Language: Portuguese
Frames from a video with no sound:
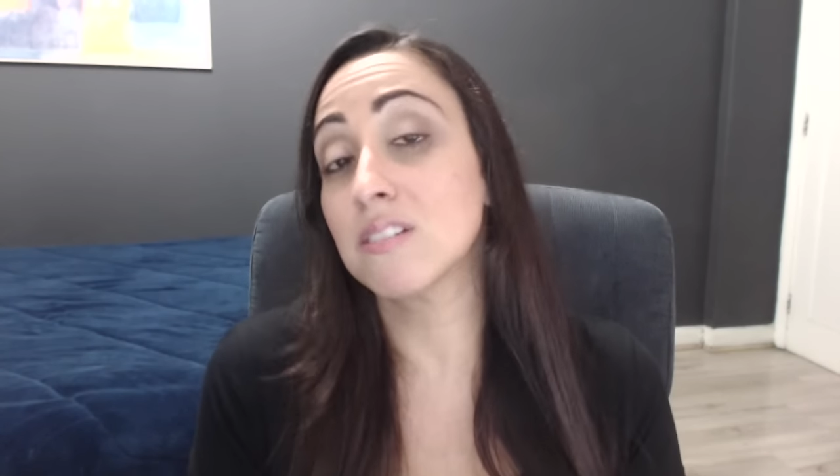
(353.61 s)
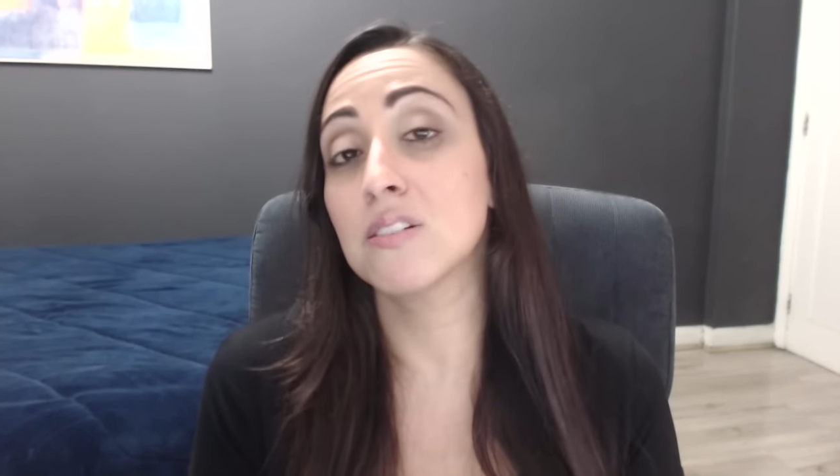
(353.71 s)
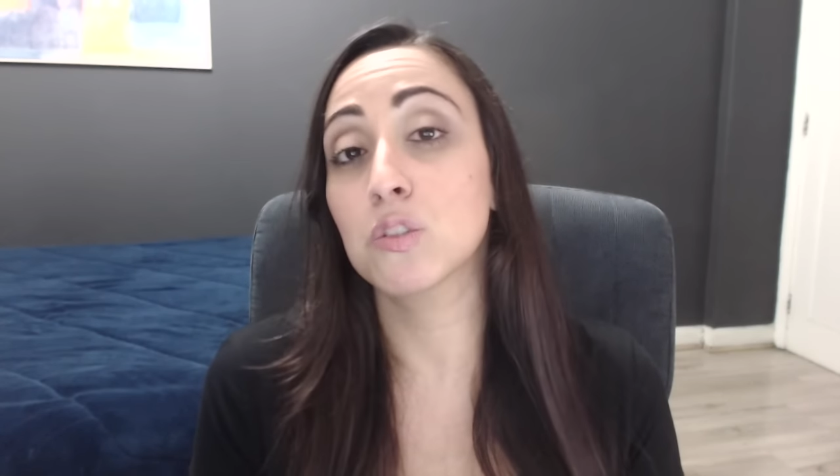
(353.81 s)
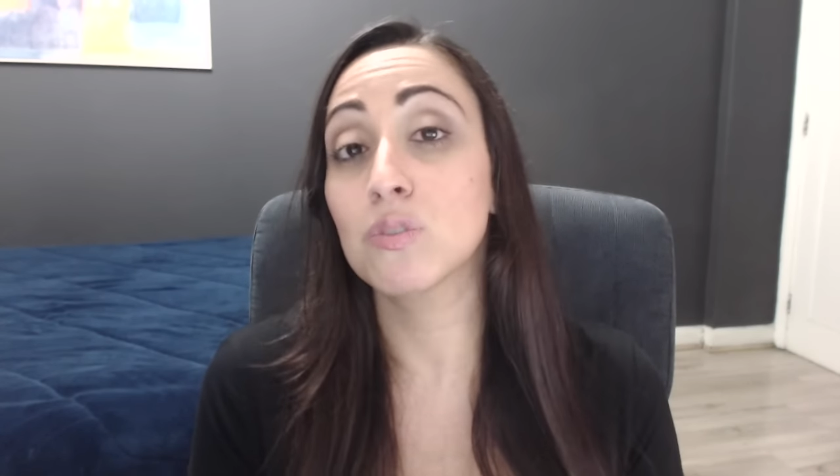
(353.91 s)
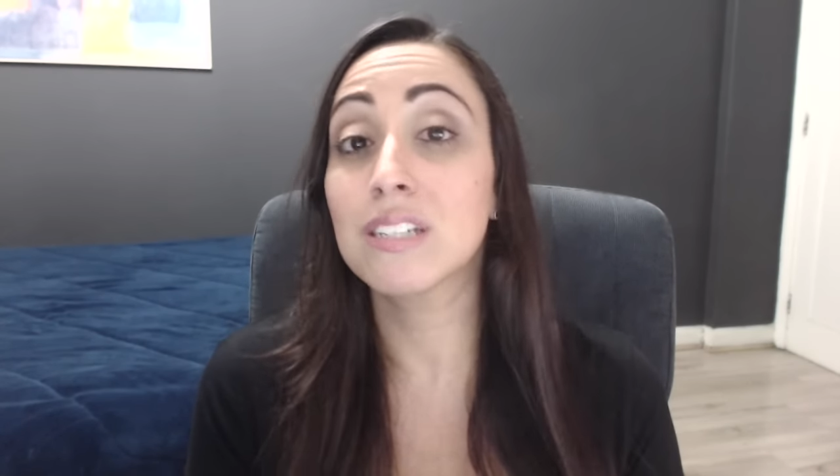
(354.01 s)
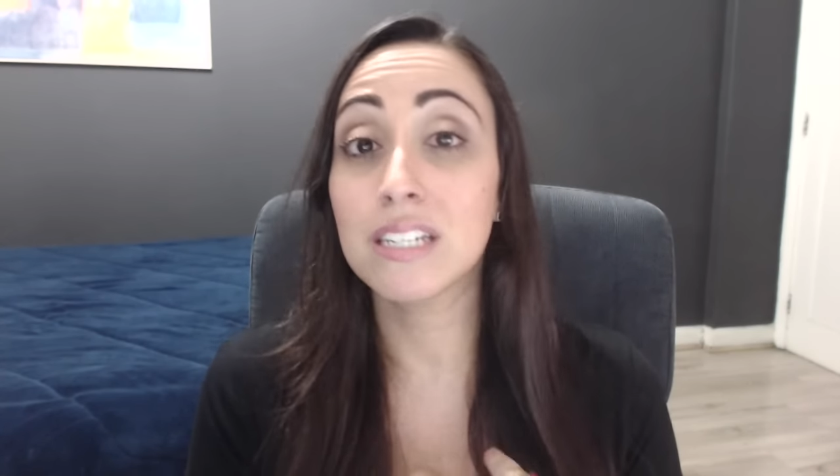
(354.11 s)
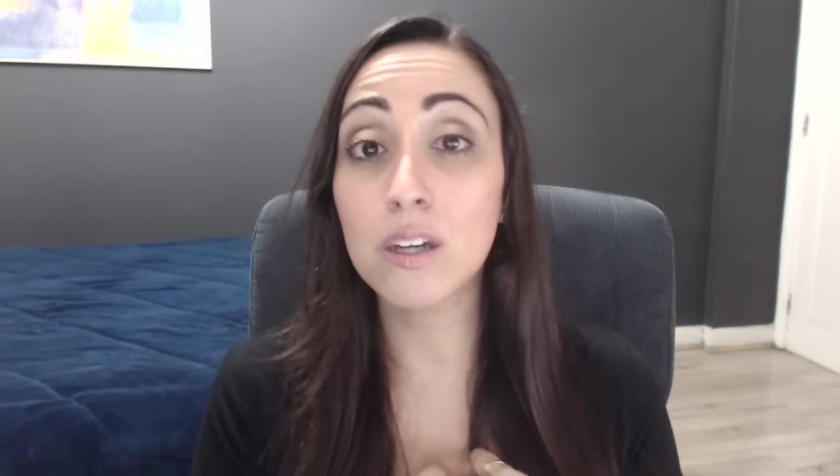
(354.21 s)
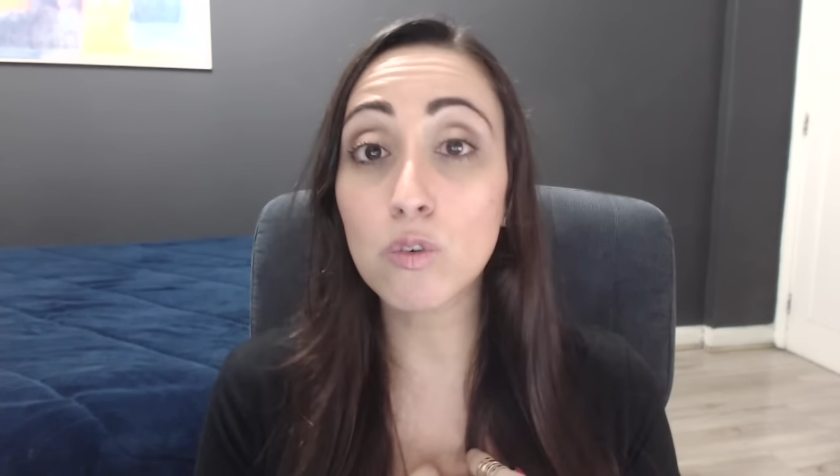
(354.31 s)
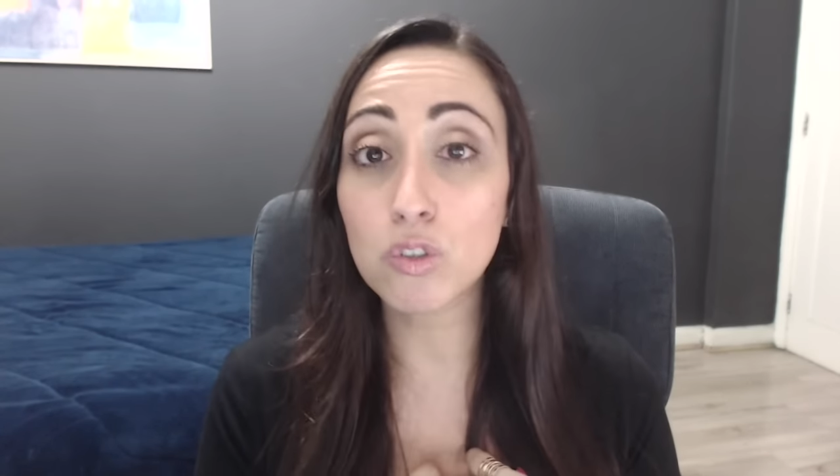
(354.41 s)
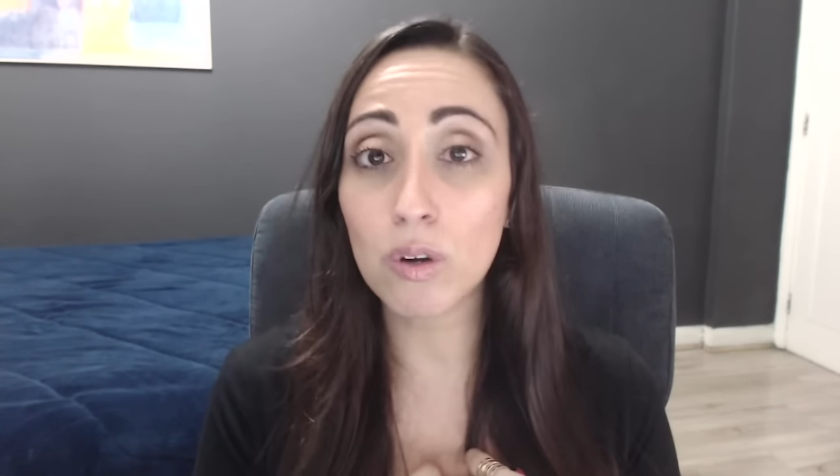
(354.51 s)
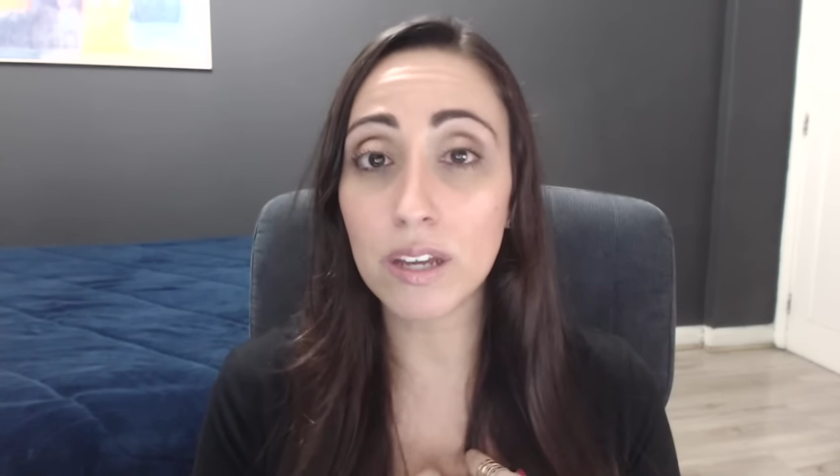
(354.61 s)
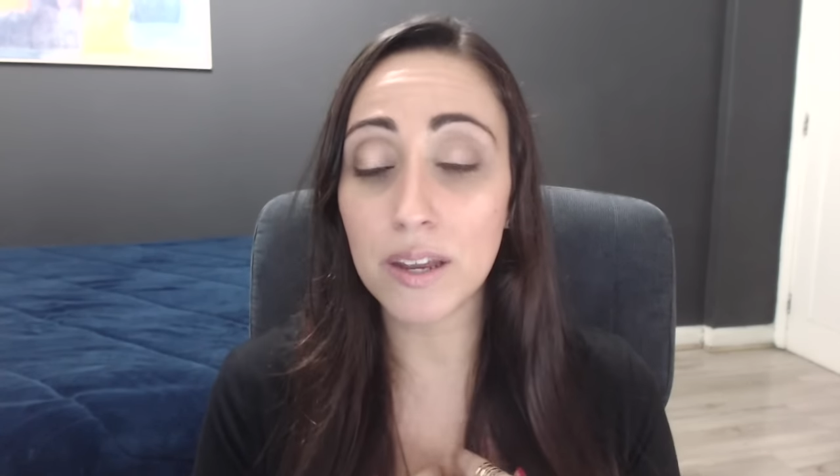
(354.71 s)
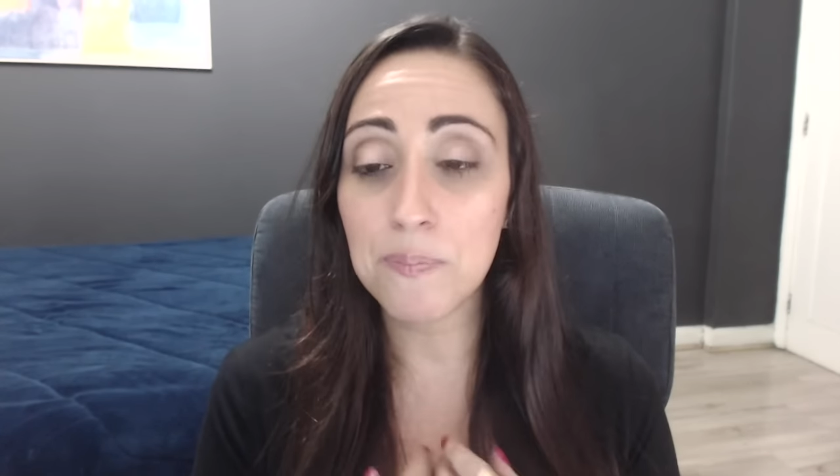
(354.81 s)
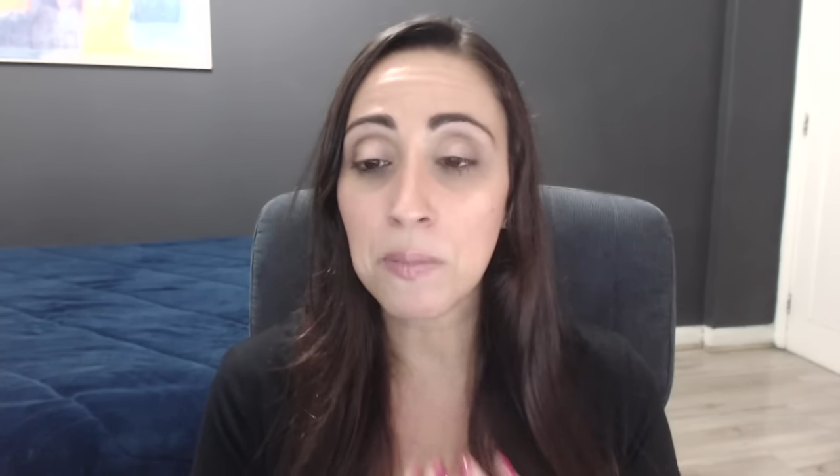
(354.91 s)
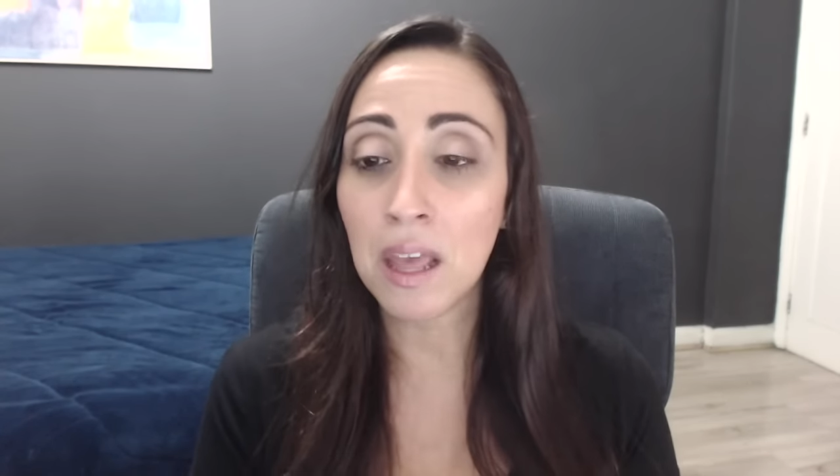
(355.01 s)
Assassin's Creed que eu joguei.